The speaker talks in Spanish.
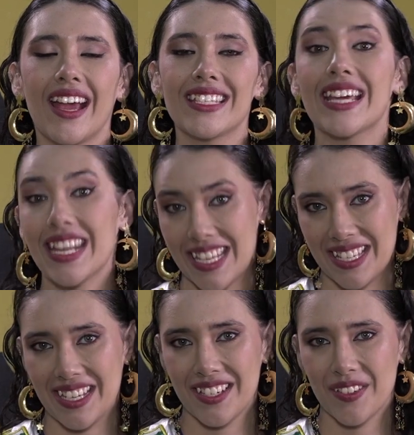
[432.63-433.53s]
se
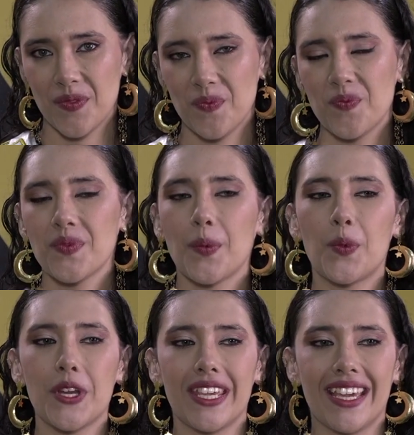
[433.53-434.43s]
arriesguen
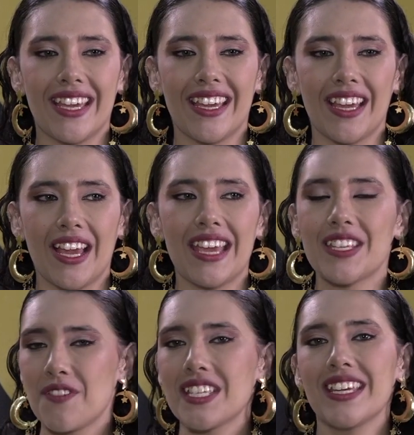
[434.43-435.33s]
porque
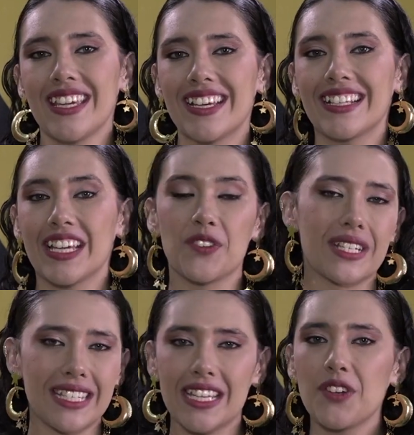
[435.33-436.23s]
esa frase de que el que no
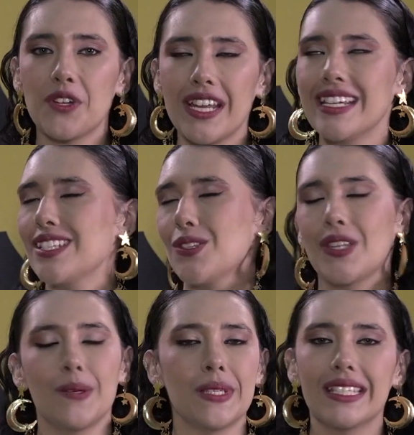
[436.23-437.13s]
arriesga no gana es
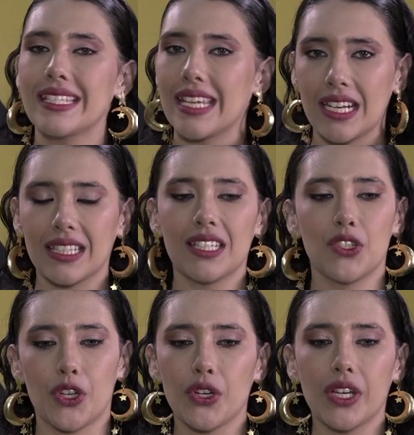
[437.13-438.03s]
totalmente cierta.
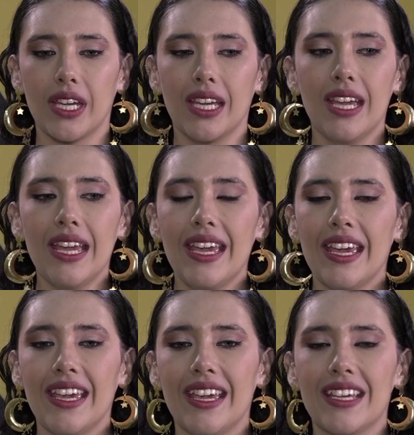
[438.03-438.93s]
Yo creo que
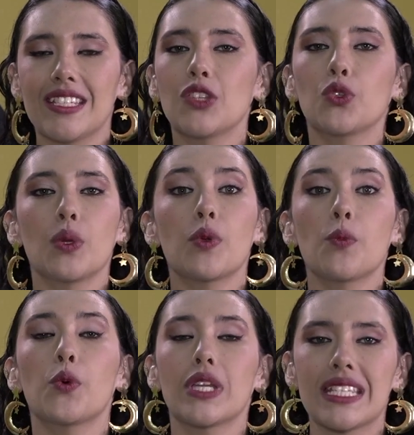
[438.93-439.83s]
eh, si tú te
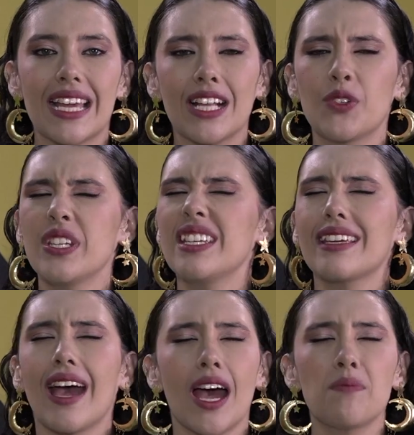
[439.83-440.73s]
propones algo y
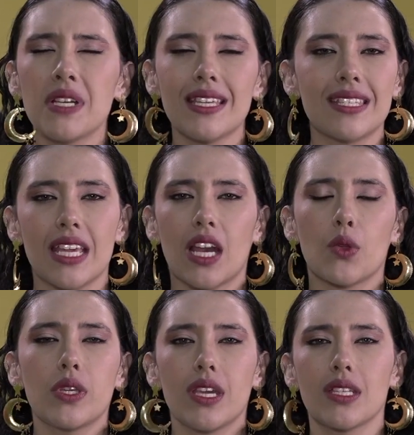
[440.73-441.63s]
amas
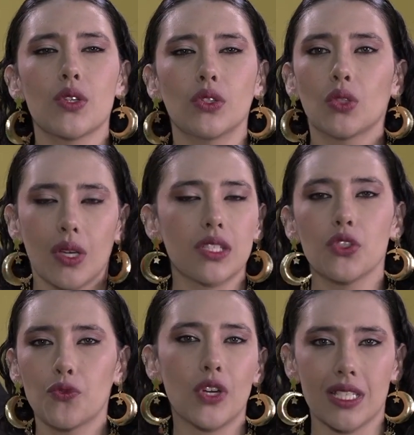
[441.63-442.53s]
hacerlo y quieres con todas
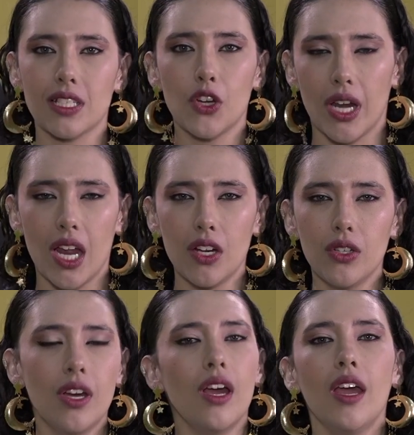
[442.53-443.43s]
tus fuerzas lograrlo,